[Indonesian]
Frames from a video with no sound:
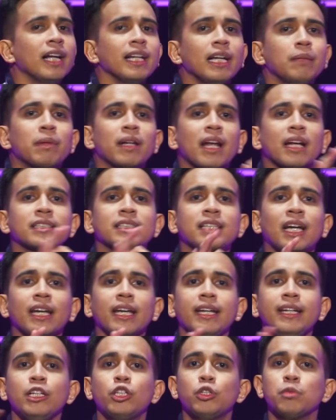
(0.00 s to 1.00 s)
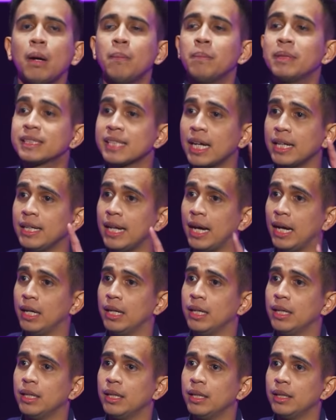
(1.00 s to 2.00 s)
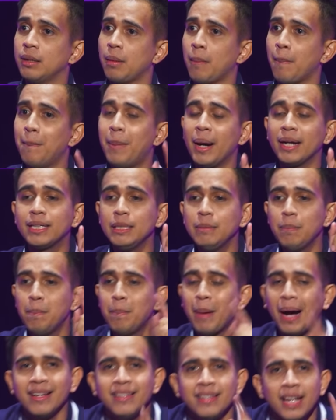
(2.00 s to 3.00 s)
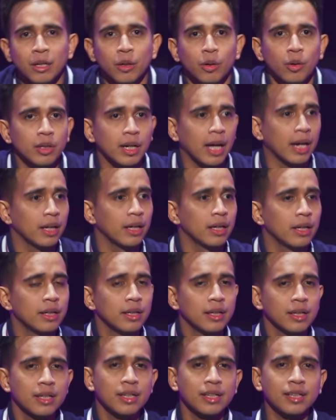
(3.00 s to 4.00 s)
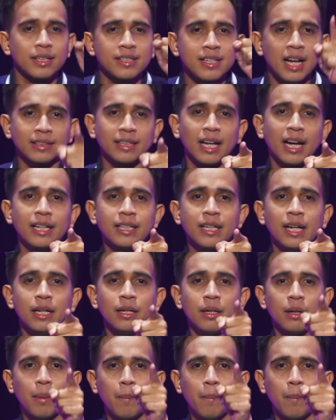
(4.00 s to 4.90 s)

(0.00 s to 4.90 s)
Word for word: kalian merasa ini cuma bercanda, bagi banyak orang kenyataannya